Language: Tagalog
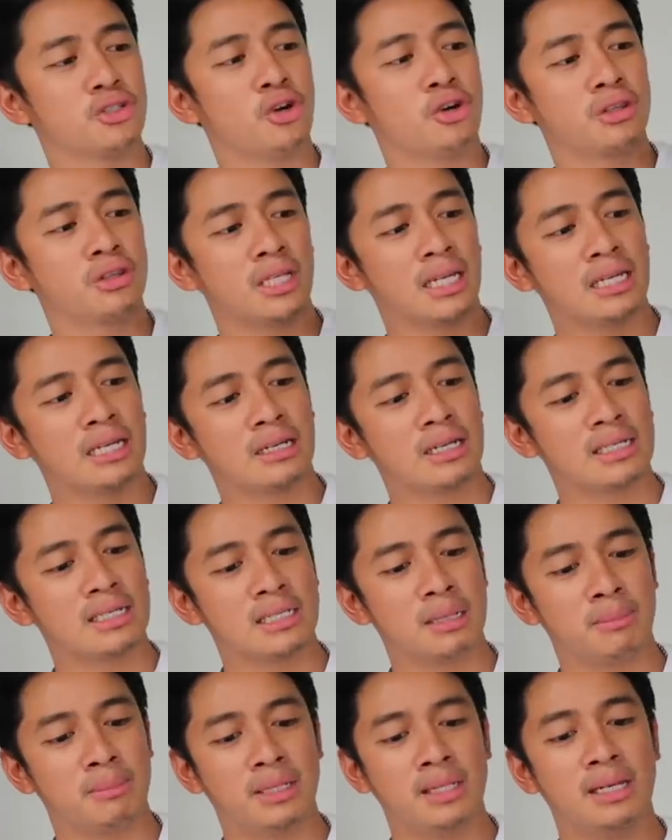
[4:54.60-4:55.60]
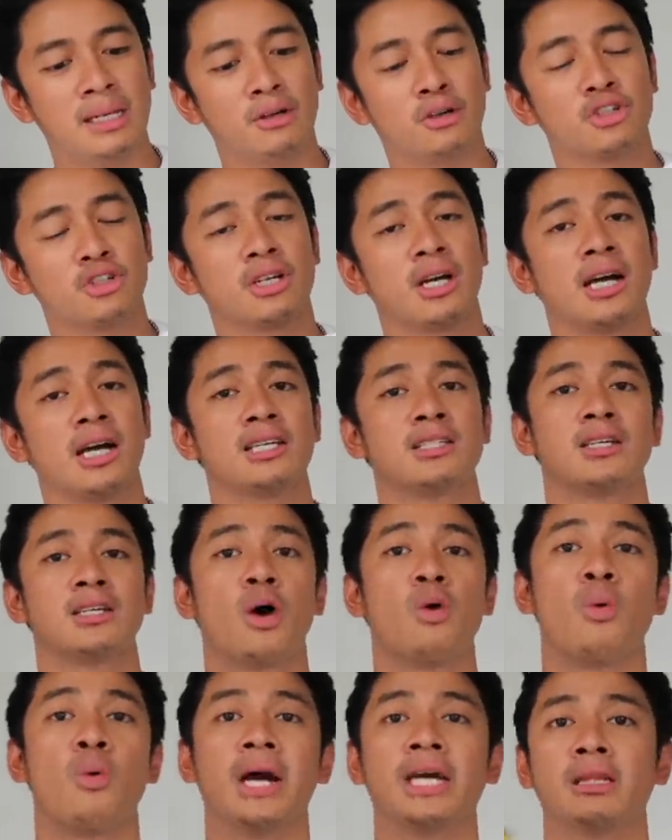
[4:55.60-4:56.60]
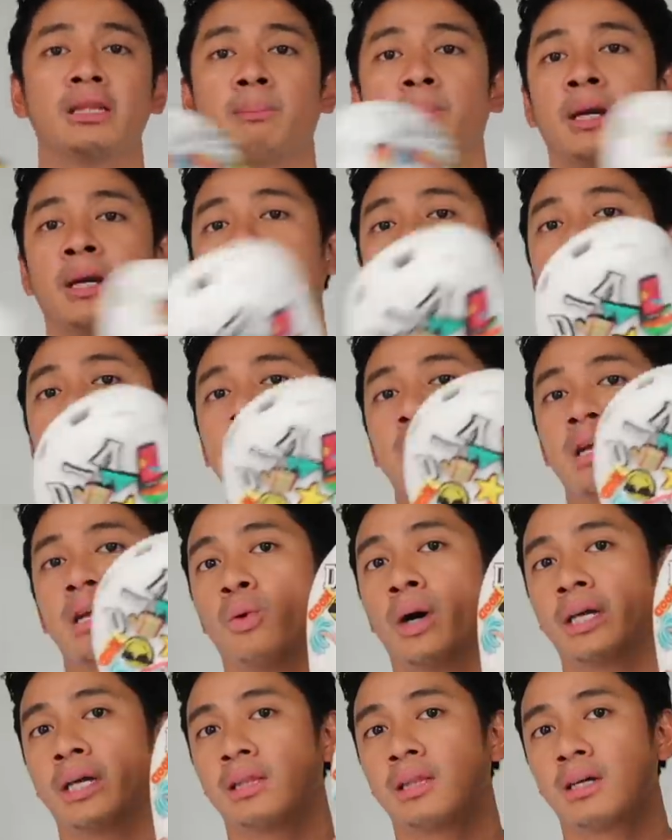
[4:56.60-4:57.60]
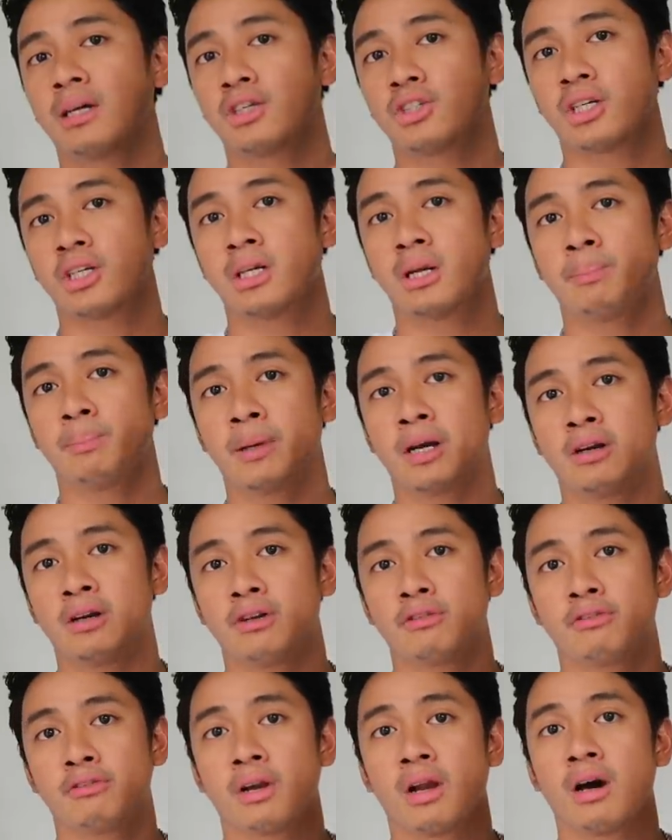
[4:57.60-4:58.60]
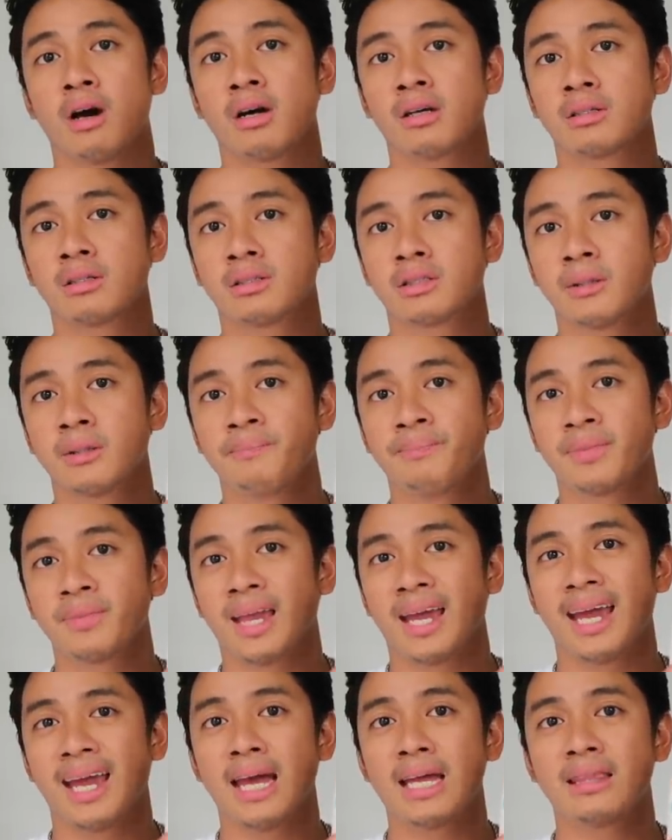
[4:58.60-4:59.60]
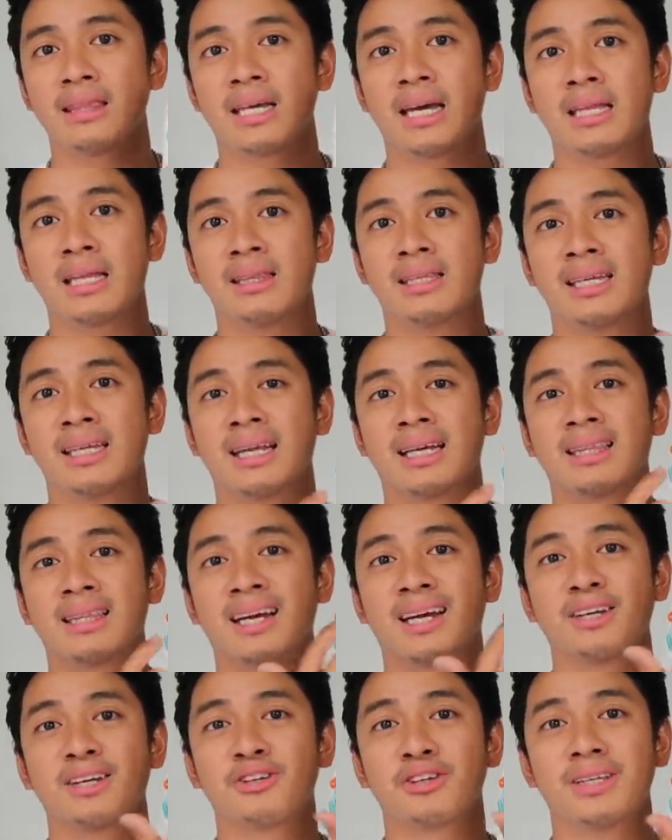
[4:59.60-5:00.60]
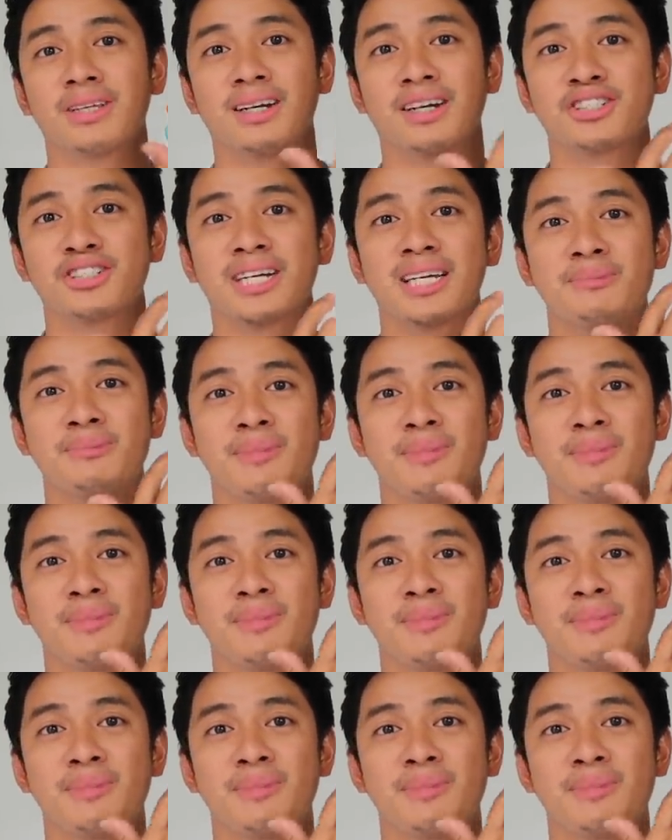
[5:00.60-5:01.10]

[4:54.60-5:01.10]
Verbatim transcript: sa suotin kasi binili ko siya as a white pair. White lang siya na pair of clogs. And then, dinagdagan ko na lang siya